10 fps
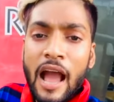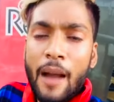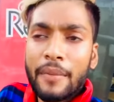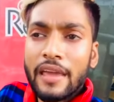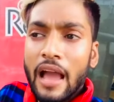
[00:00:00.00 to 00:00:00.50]

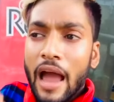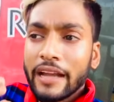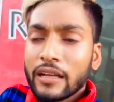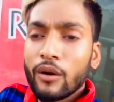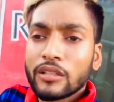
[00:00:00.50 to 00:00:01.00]
আমি
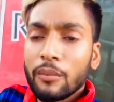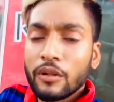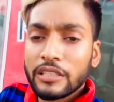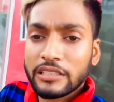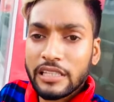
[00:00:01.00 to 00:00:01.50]
আরেকটা কথা
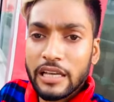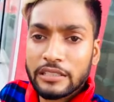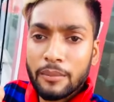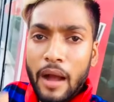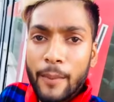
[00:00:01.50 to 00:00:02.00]
বলতেছি
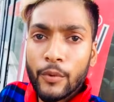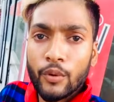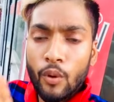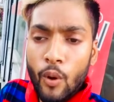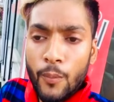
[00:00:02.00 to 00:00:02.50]
যে
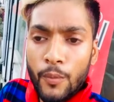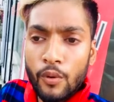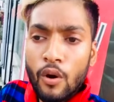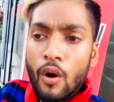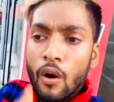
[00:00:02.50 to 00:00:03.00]
মামুন অপু
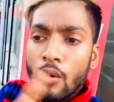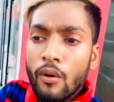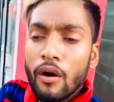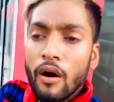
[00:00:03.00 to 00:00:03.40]
ও